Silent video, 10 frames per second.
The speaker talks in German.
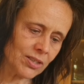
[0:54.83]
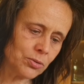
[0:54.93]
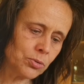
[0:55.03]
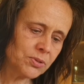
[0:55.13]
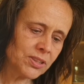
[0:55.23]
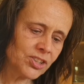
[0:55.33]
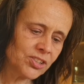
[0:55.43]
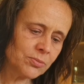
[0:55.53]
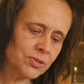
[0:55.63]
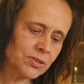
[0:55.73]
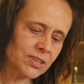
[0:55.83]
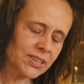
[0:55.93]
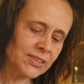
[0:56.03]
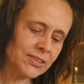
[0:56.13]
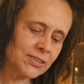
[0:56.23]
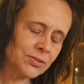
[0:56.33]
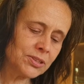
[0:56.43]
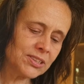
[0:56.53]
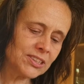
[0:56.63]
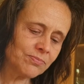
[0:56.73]
erhob seine Stimme und redete zu
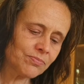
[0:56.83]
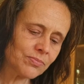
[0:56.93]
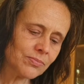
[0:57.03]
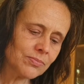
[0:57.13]
ihnen.